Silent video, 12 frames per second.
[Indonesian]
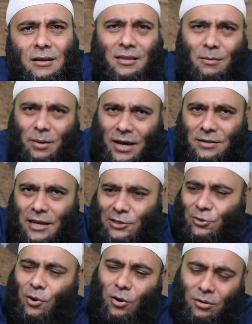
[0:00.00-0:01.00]
Jadi pakai
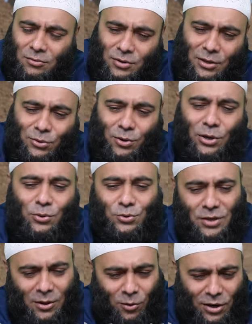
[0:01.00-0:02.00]
centong, centong itu
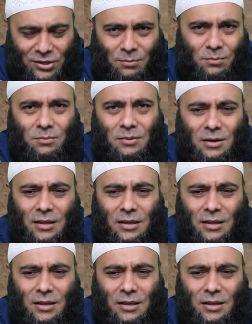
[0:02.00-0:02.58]
saya olesin